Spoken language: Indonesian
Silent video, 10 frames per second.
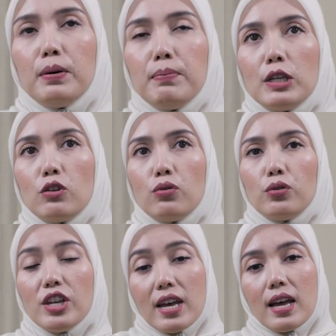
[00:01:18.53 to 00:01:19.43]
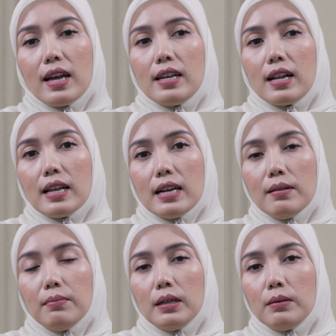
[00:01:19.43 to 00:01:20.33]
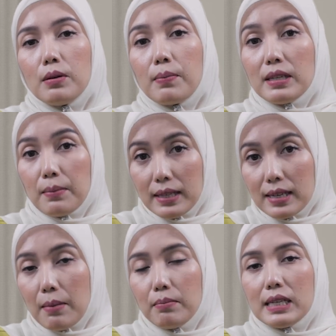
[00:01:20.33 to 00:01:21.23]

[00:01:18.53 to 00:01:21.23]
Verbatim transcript: Pemicunya adalah e, bermacam-macam.